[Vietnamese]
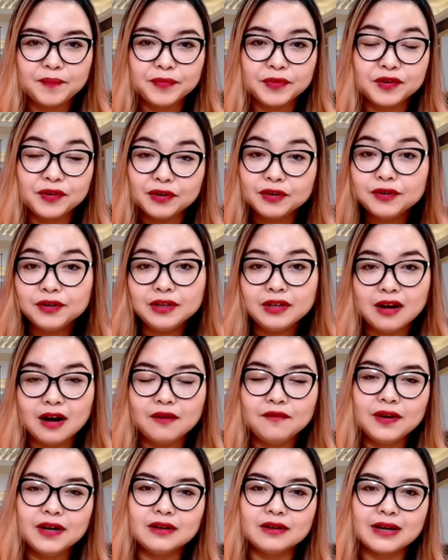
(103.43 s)
được hướng dẫn
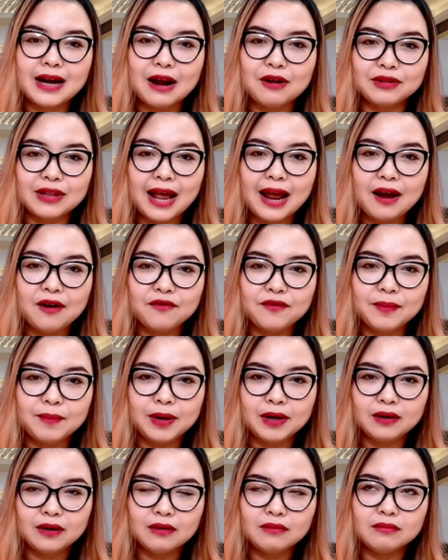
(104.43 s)
và được đào tạo và
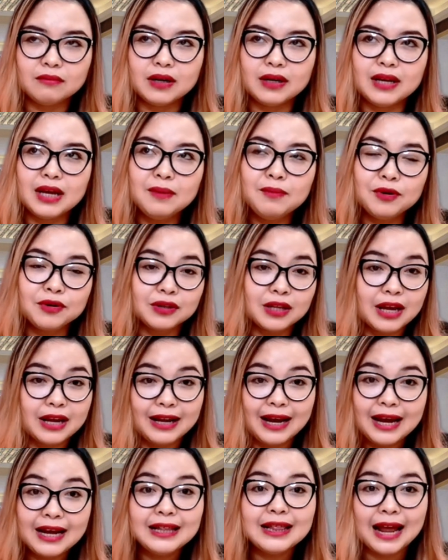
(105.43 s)
mình mình kiếm được tiền
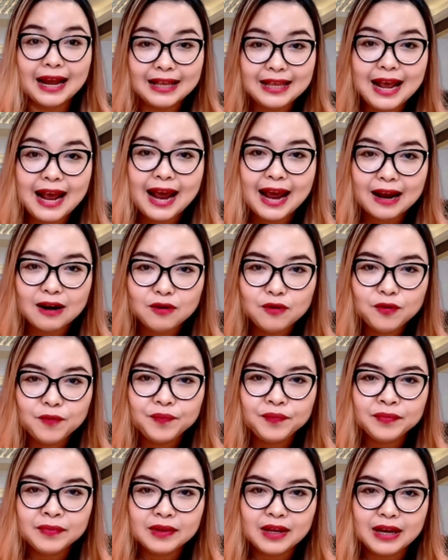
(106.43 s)
ngay tại nhà luôn
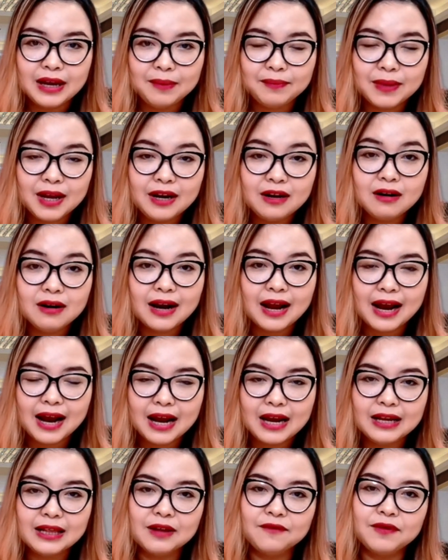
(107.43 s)
thì em thấy rất là
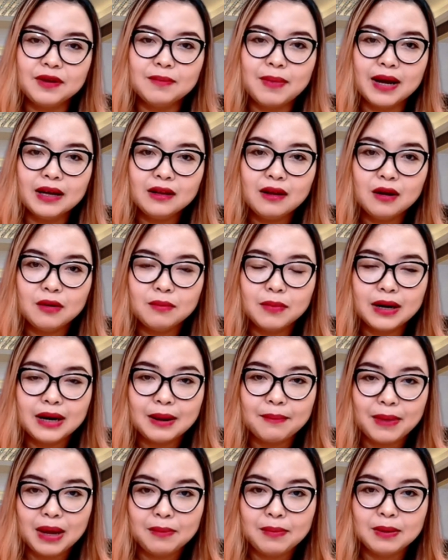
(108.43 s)
hay tại vì bản thân mình là
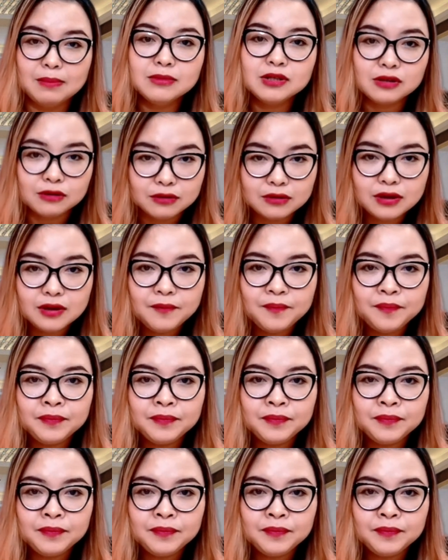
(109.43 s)
mẹ bỉm điểm sữa